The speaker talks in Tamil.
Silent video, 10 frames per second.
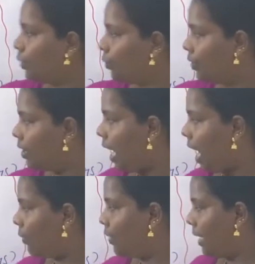டூ யூ
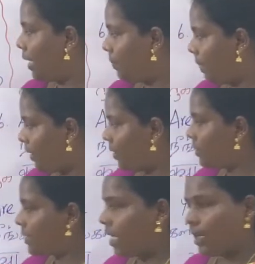ஹாவ் எனி
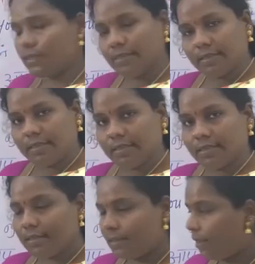பிரதர்ஸ் ஆர் சிஸ்டர்ஸ்
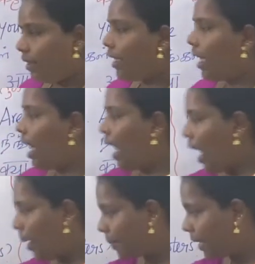
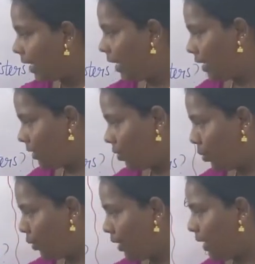ஆப்கே
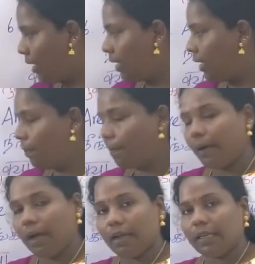கோயி
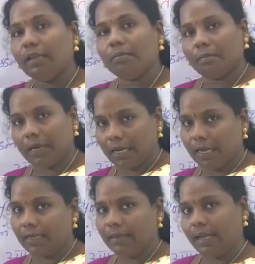பாயி
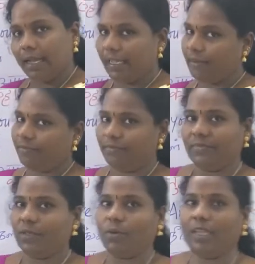பஹன் ஹை
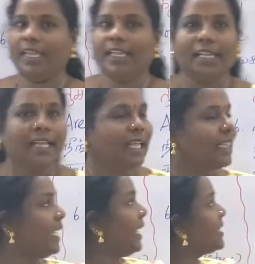ஓகே தென்